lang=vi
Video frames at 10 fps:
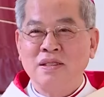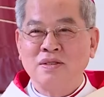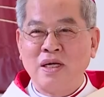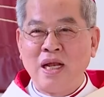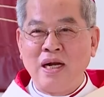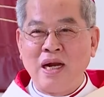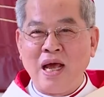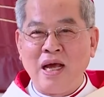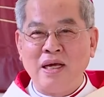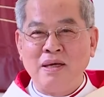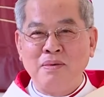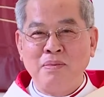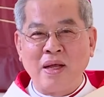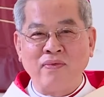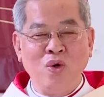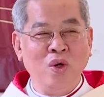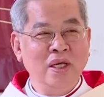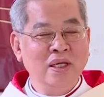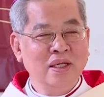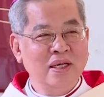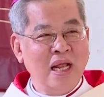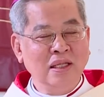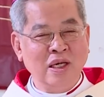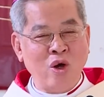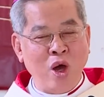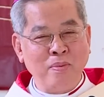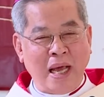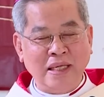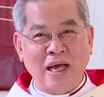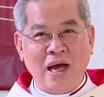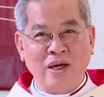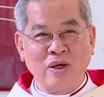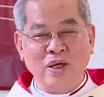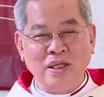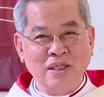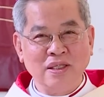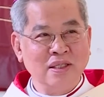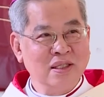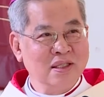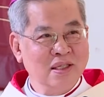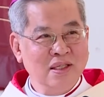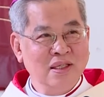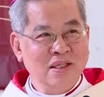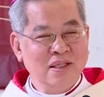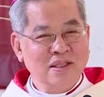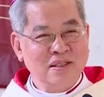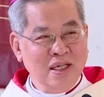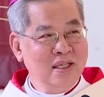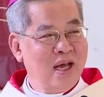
Cho nên là mình vui đến từ hồi 7 giờ rồi 9